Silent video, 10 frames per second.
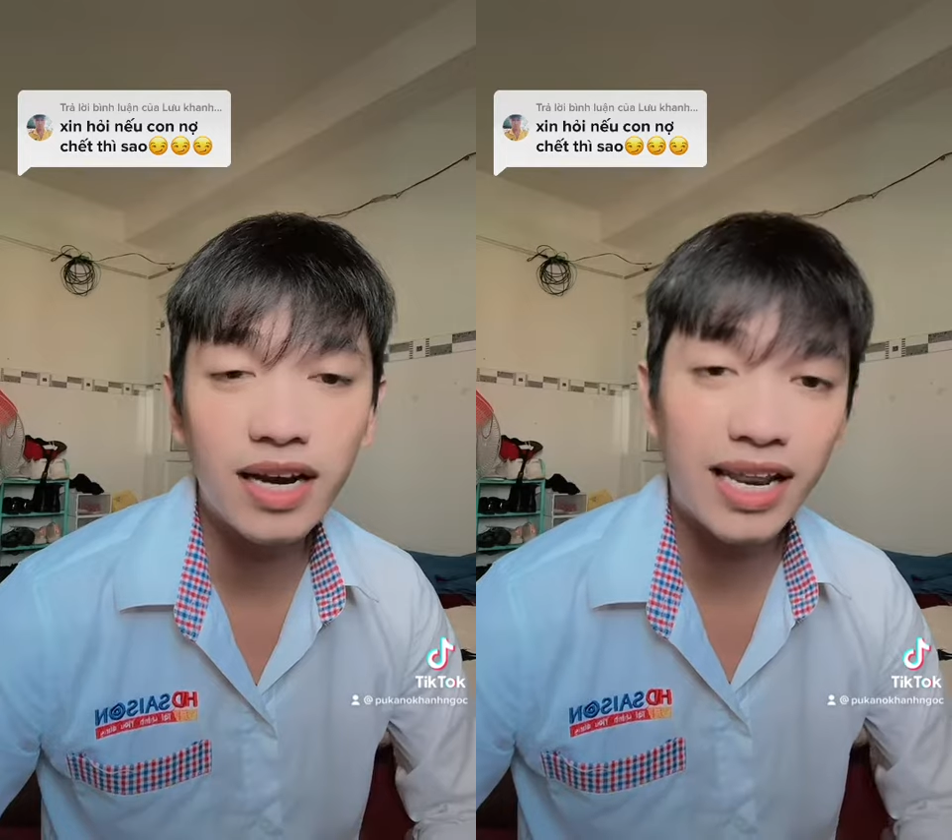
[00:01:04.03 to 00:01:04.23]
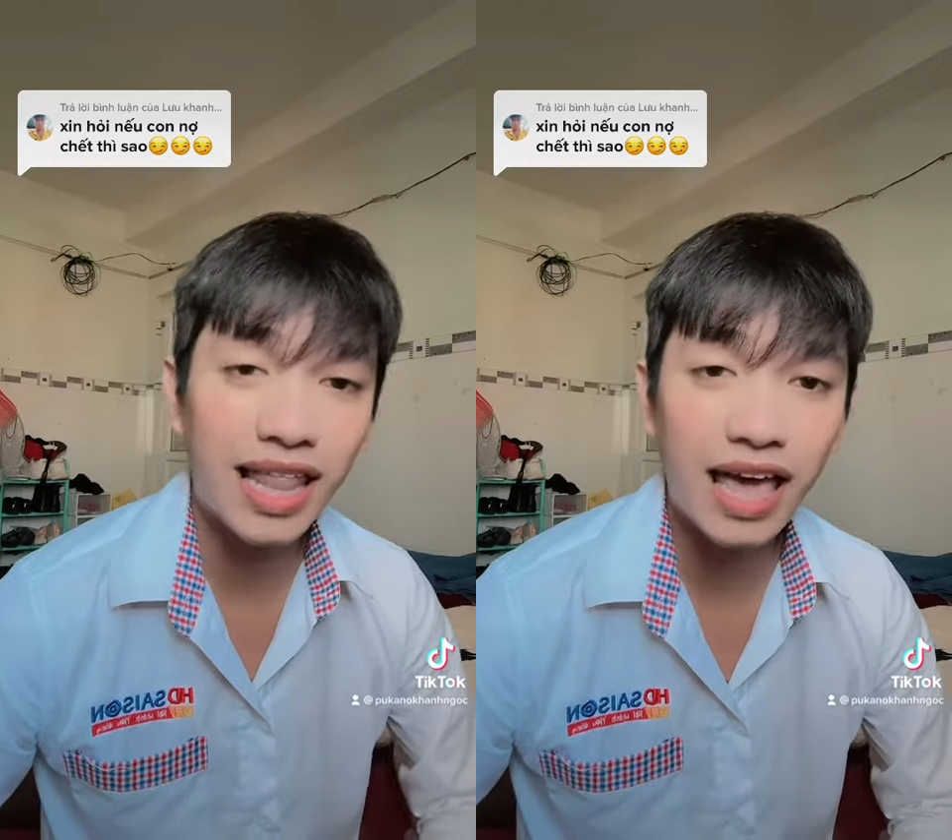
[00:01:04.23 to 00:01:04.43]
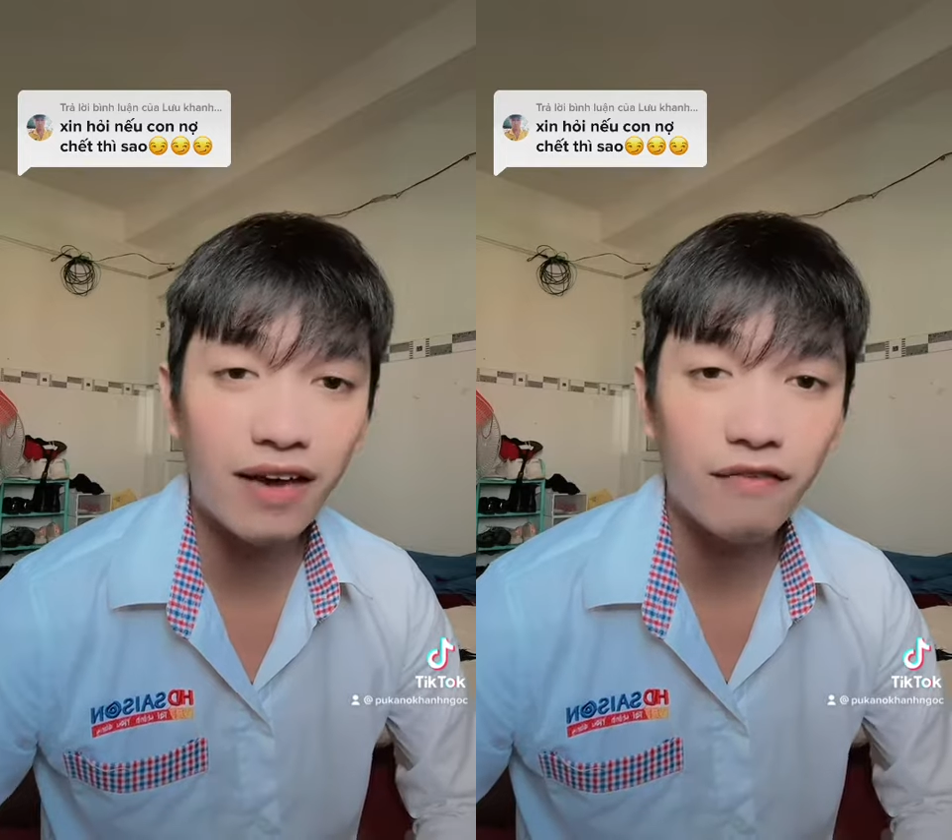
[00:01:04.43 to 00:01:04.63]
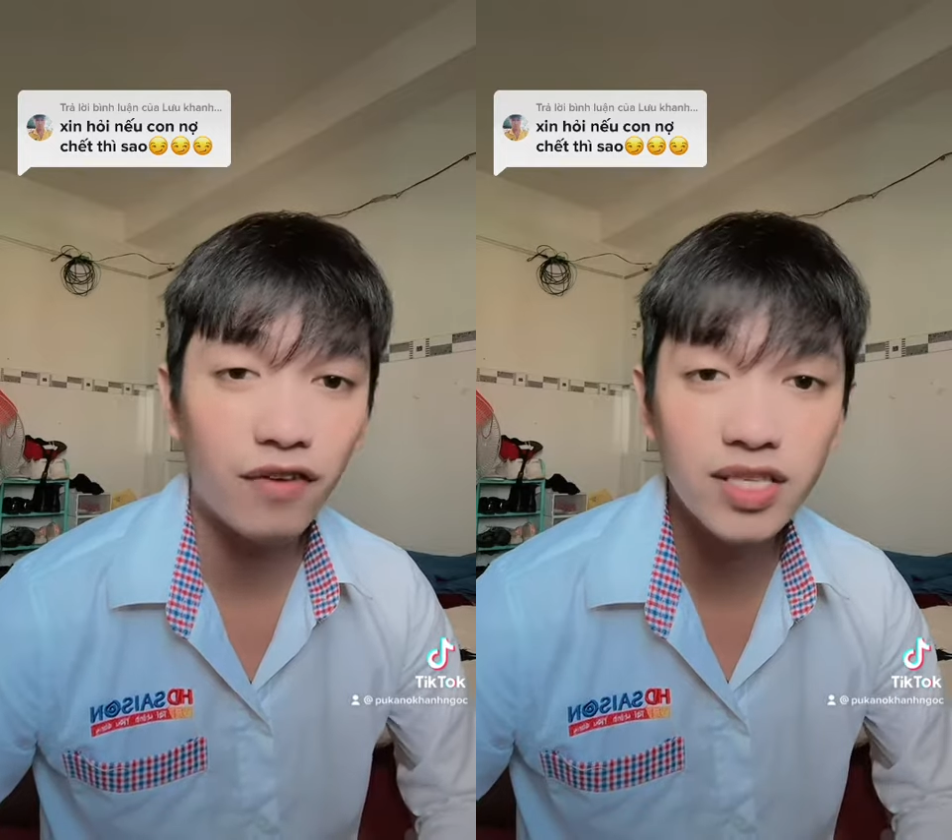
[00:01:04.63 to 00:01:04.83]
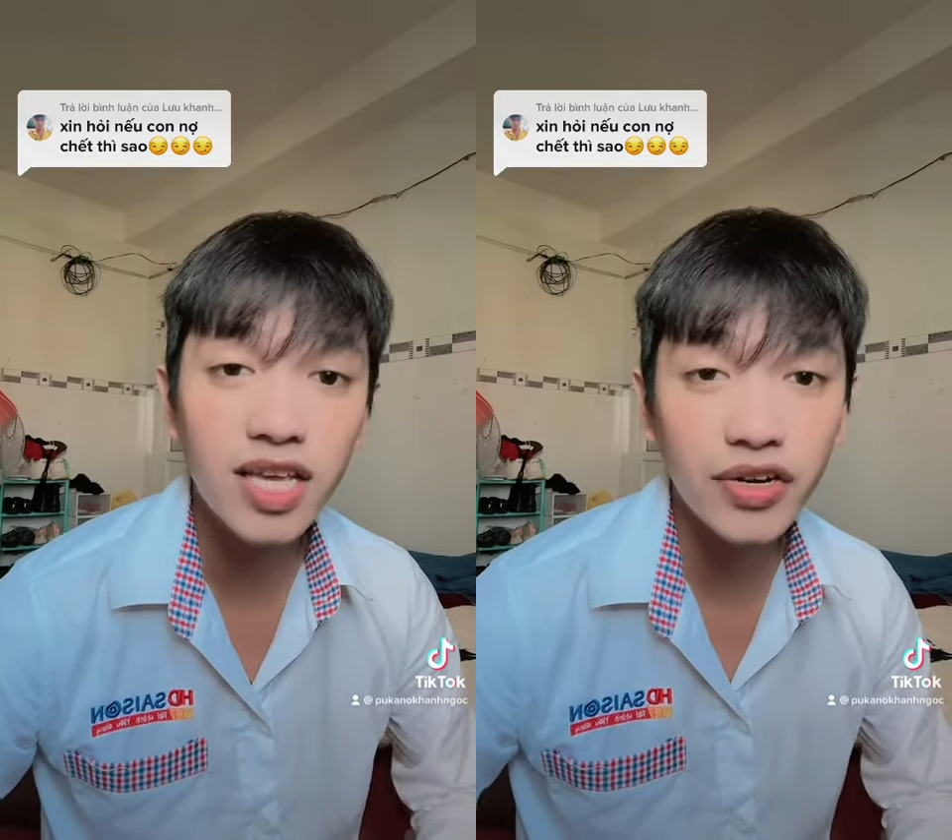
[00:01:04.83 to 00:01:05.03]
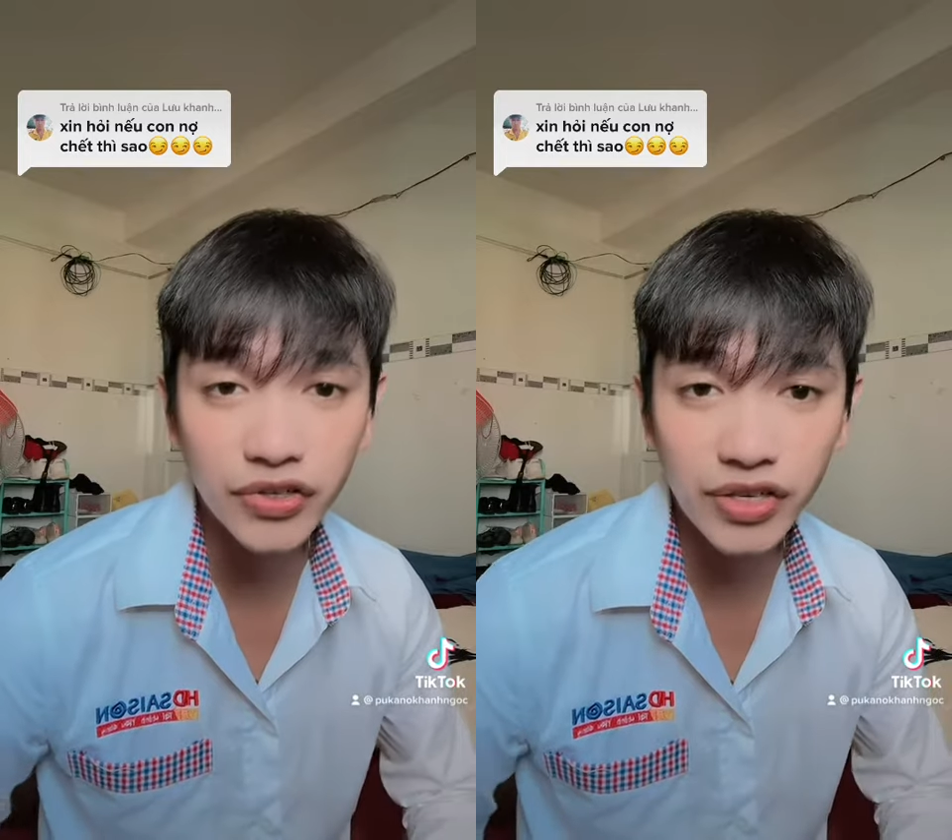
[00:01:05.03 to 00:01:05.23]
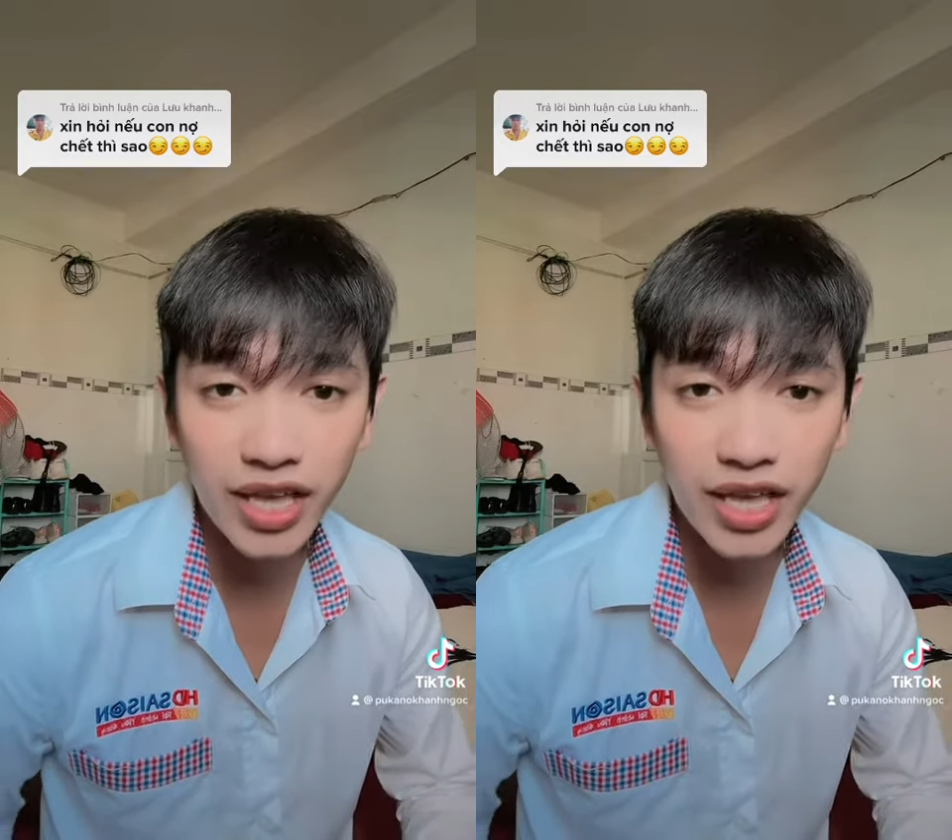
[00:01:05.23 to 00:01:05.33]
là vẫn sẽ được